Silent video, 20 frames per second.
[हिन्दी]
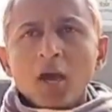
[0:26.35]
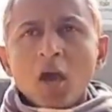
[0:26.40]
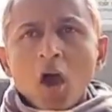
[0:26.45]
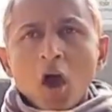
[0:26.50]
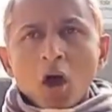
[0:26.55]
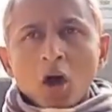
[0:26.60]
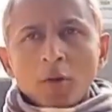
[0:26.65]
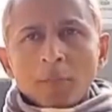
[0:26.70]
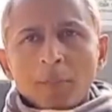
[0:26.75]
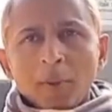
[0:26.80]

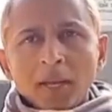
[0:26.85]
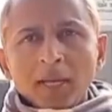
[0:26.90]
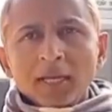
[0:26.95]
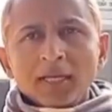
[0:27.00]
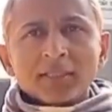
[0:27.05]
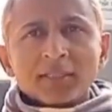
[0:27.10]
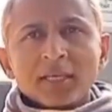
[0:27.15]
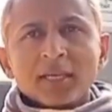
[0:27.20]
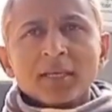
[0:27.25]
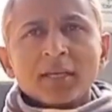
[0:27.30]
और बल्ली
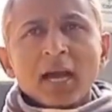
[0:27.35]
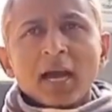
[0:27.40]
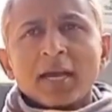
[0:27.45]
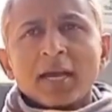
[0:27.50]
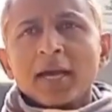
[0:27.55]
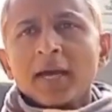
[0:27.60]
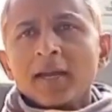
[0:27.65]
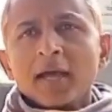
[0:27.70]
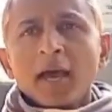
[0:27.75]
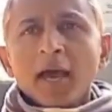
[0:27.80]
सिंह का
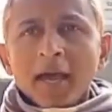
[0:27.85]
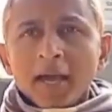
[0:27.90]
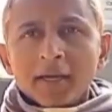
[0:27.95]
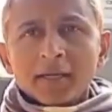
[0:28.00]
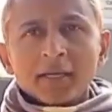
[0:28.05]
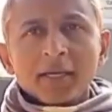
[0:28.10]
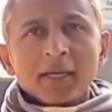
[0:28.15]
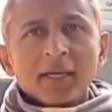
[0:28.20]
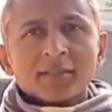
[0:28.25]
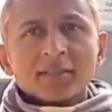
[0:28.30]
कहना है
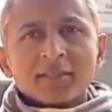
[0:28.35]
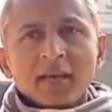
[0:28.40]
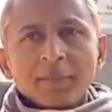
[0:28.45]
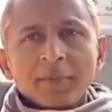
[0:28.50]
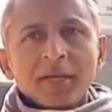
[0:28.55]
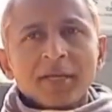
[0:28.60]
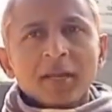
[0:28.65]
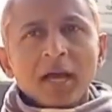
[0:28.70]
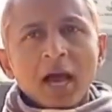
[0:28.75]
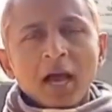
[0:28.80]
कि ये
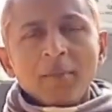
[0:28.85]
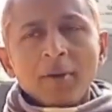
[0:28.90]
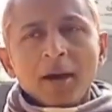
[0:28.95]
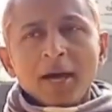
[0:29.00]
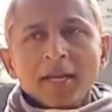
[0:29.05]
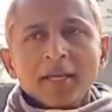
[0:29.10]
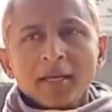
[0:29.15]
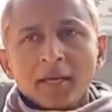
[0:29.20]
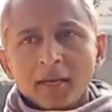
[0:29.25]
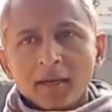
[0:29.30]
ज़मीन
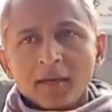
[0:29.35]
हमारी है